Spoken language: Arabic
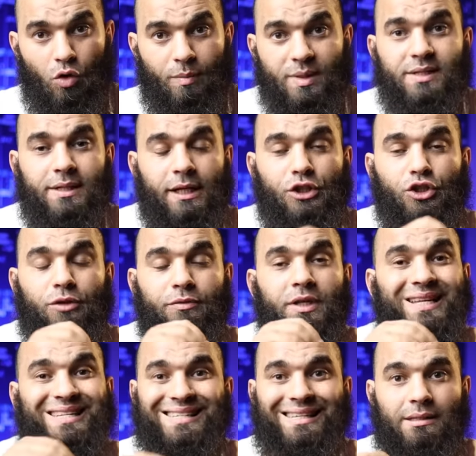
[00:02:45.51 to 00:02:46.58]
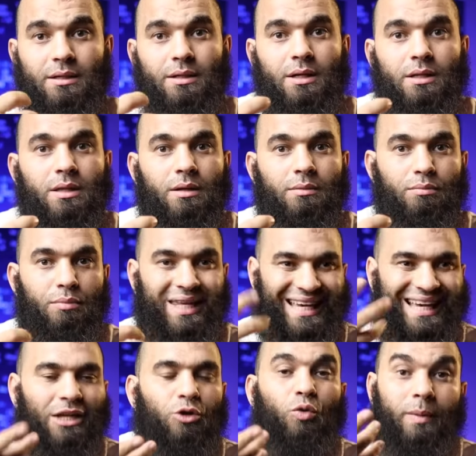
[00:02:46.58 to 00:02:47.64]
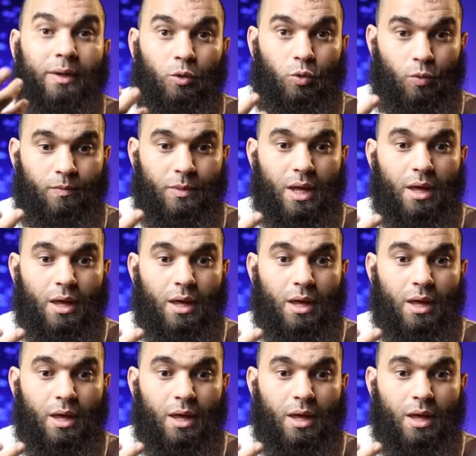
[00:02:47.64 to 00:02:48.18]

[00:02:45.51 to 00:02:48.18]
ومثل العشق في ناس كتير جدا بيعانوا منه